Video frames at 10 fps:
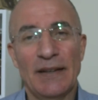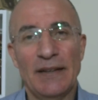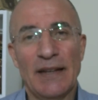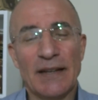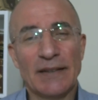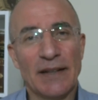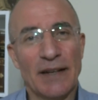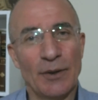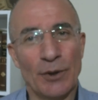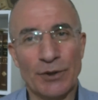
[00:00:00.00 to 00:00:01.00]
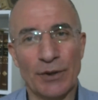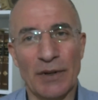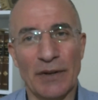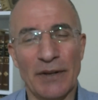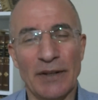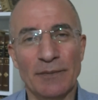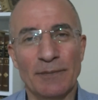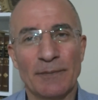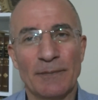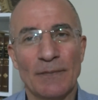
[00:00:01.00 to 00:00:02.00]
Yaradılanı hoş görün efendim.
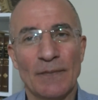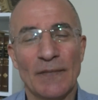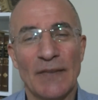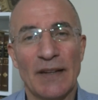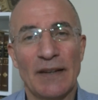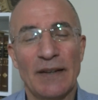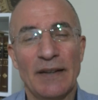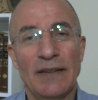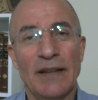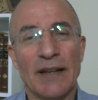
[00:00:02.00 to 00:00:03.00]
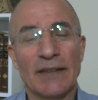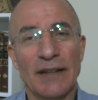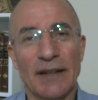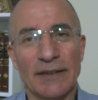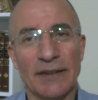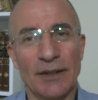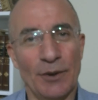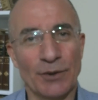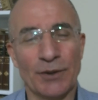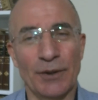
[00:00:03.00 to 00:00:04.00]
Yaradan hatırına
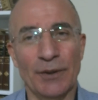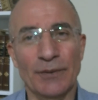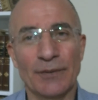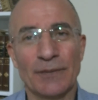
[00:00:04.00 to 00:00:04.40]
hoş görün.